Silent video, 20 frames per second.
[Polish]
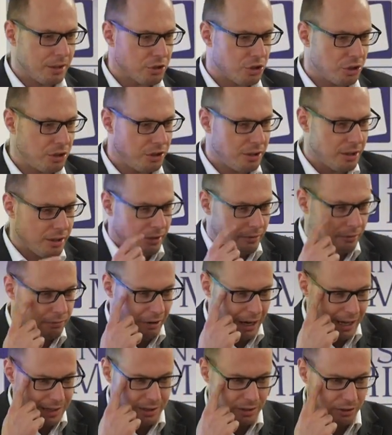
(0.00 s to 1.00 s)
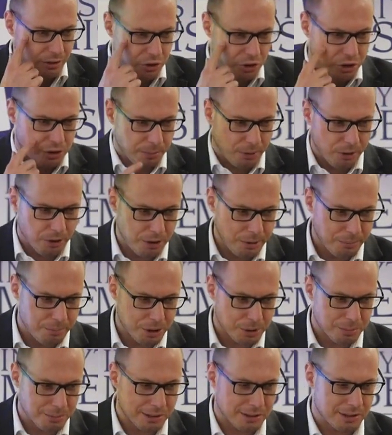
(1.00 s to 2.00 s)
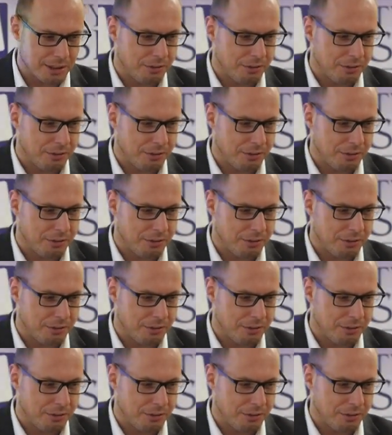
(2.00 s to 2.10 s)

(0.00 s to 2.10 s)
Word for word: Czyli własność moglibyśmy